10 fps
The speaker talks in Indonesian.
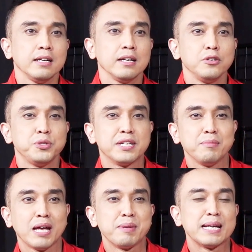Halo saudara,
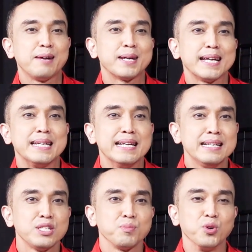bagaimana kabar
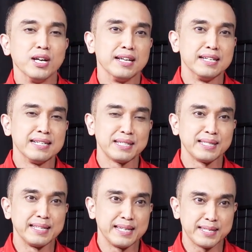Anda? Semoga Anda
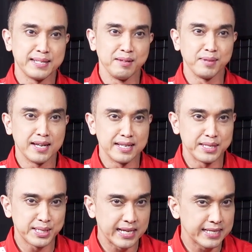senantiasa dalam keadaan
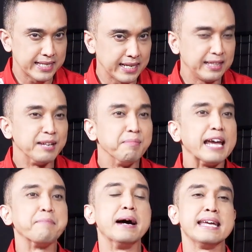sehat-sehat dan
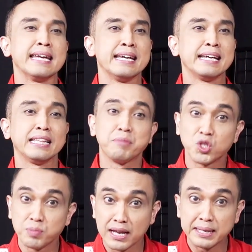baik-baik. Kita
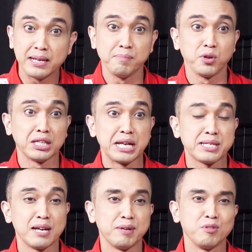berjumpa lagi dalam podcast Aiman